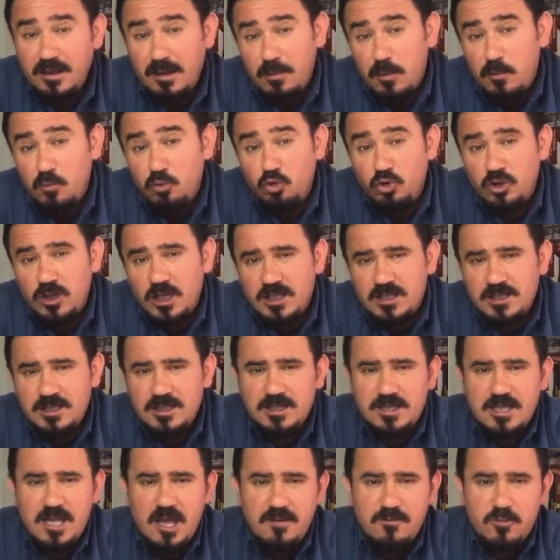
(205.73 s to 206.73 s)
Tabii
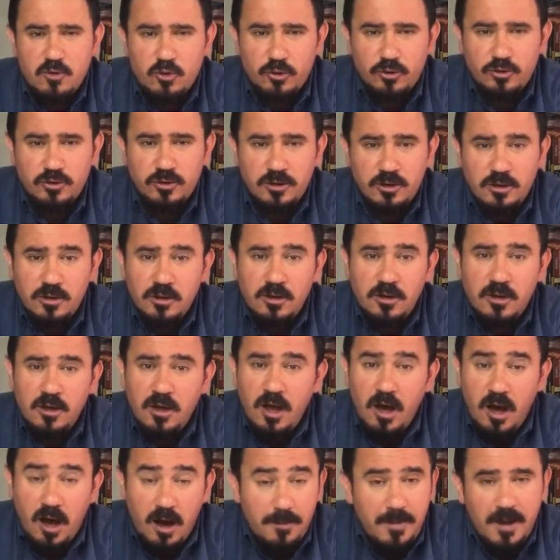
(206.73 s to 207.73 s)
müjdecisiz diyemiyoruz.
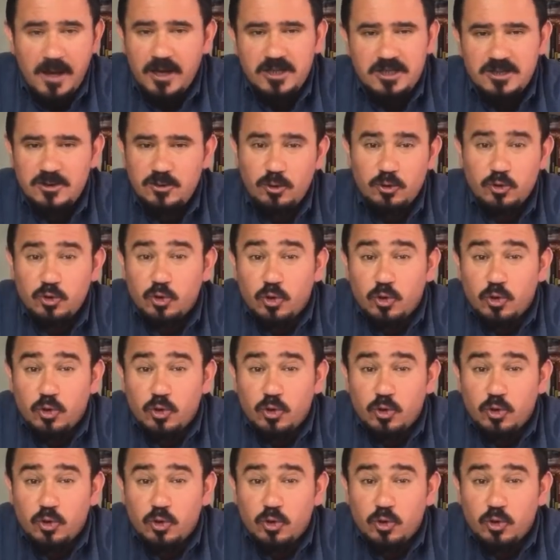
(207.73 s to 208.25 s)
Habercisi diyoruz.